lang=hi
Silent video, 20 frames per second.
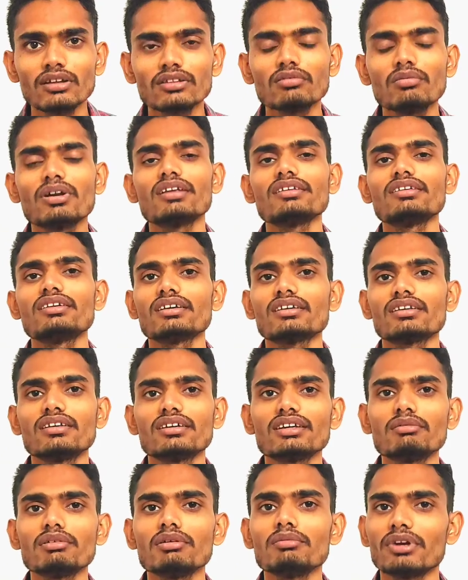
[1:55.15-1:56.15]
तो मैंने चेक
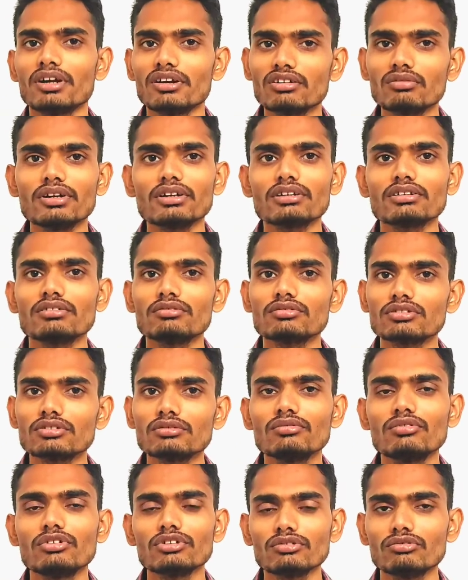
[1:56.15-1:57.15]
किया कि भाई पेट्रोल तो, बैठ तो
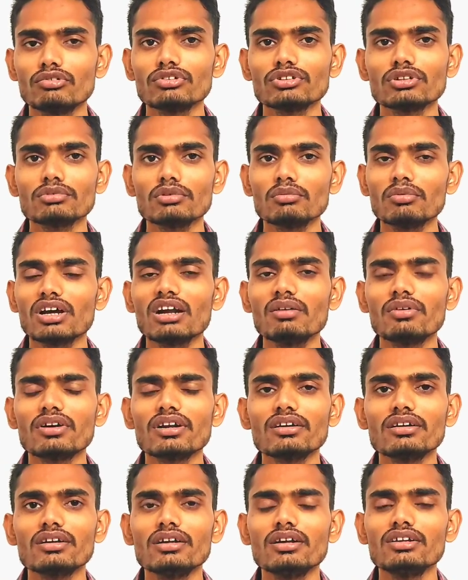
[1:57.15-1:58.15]
वो, वो सब तो
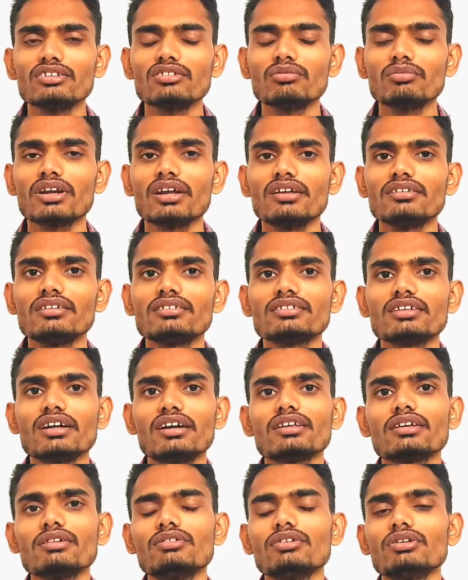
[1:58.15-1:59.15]
बराबर है लेकिन इंजन
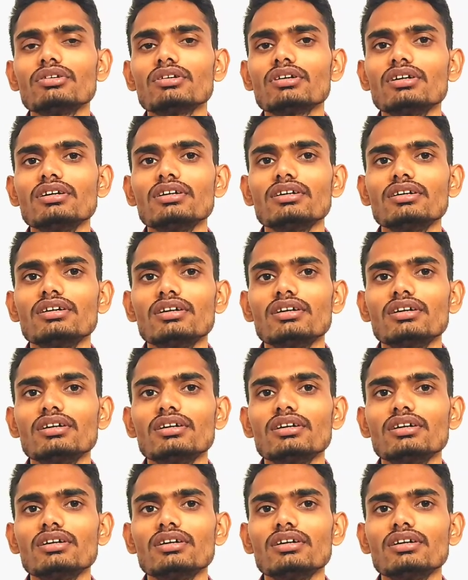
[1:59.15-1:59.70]
स्टार्ट क्यों नहीं हो रहा